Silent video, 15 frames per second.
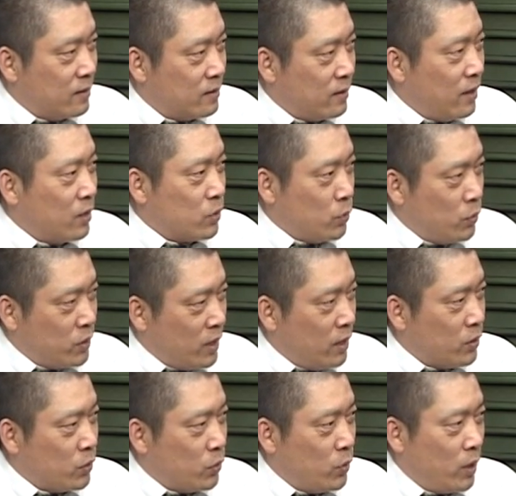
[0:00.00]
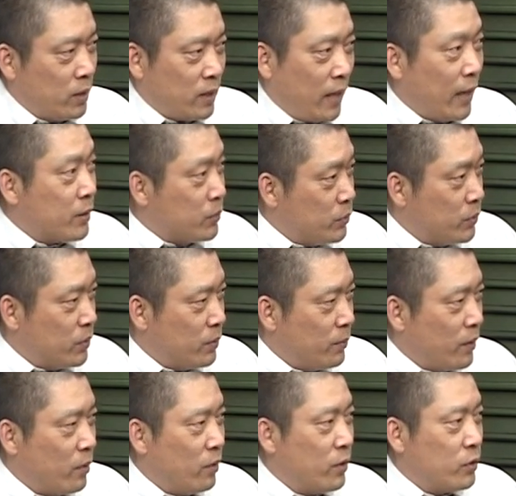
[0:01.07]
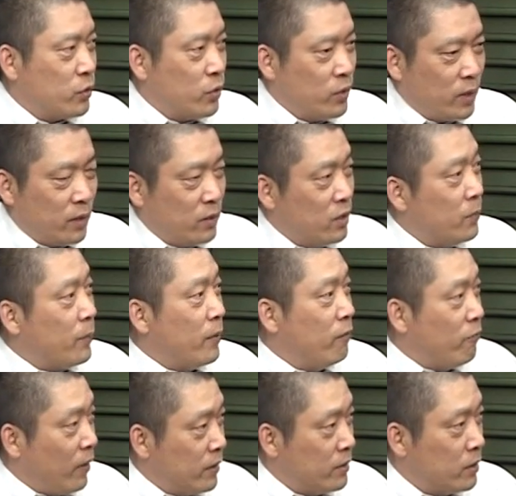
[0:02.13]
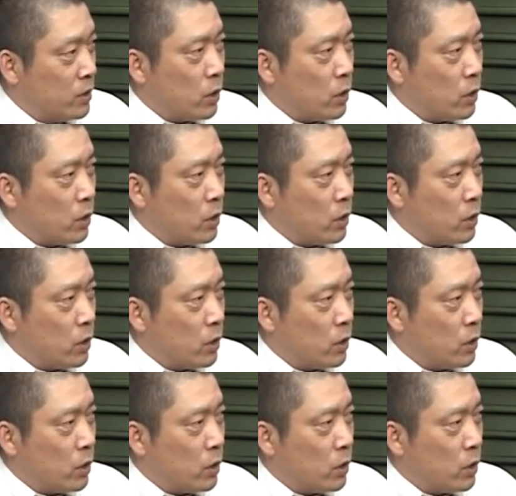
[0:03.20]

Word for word: 藏独、疆独，还有台独，包括去年的日本反日，